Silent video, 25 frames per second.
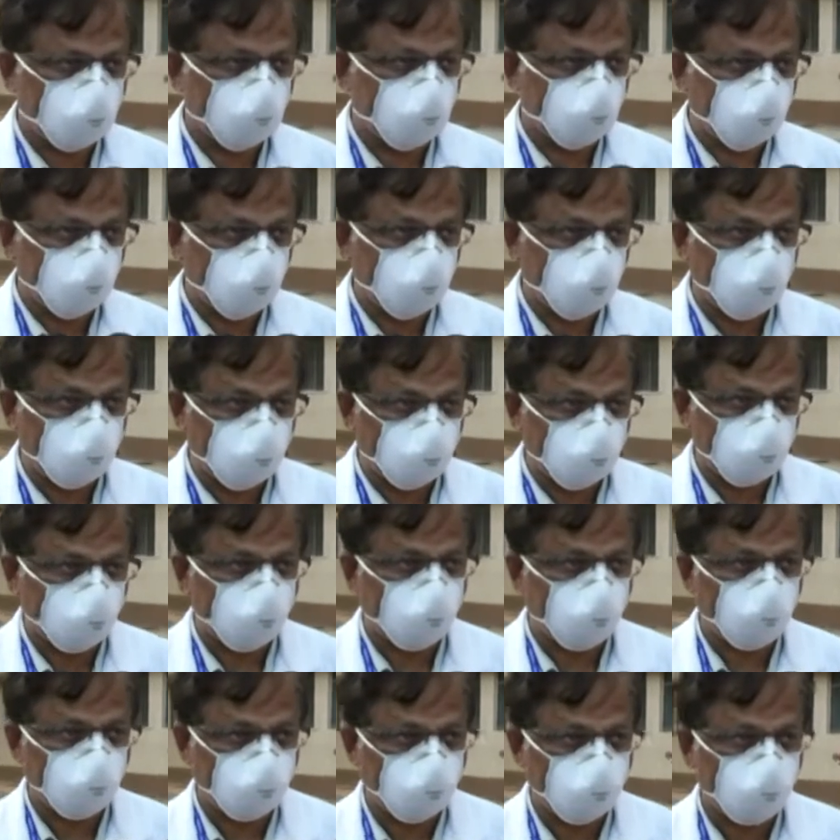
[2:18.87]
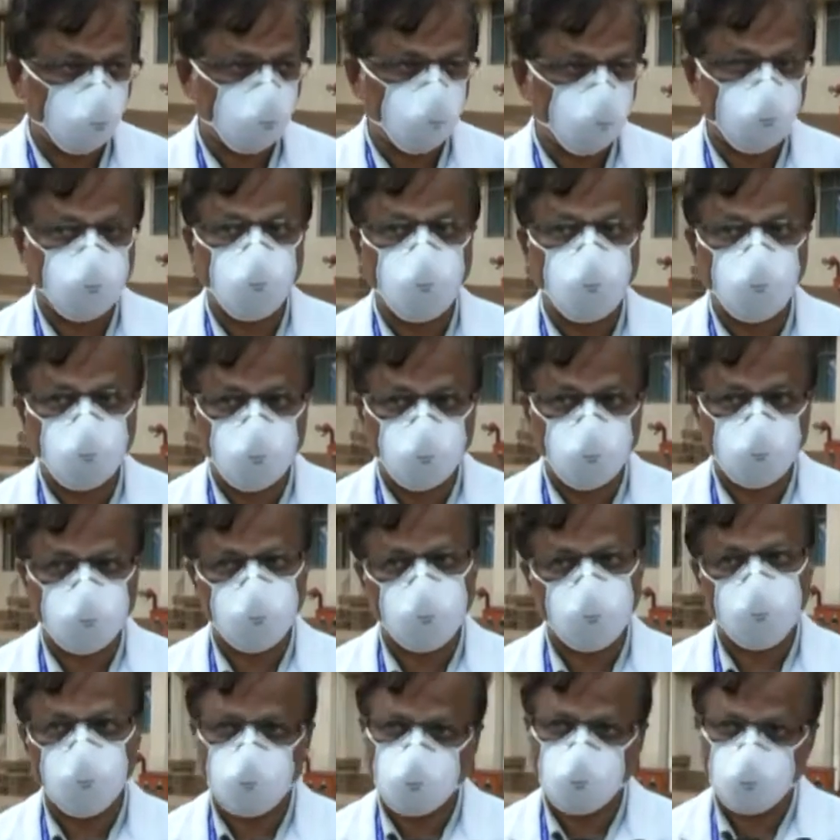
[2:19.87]
జబ్బును అరికట్టడానికి ఎక్కువ
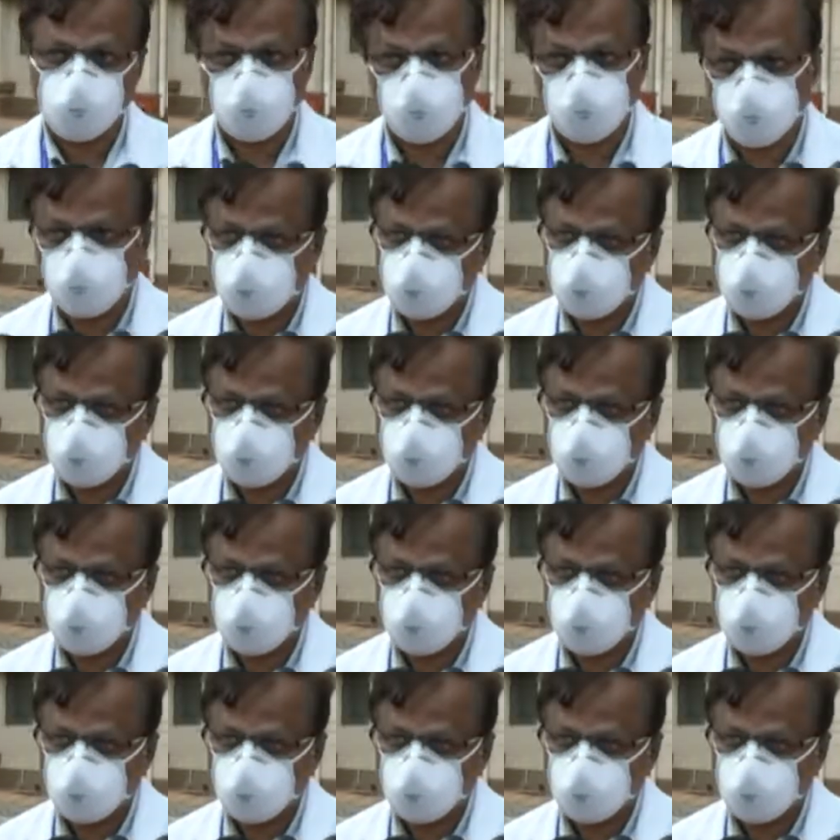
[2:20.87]
అవకాశాలు ఉన్నాయి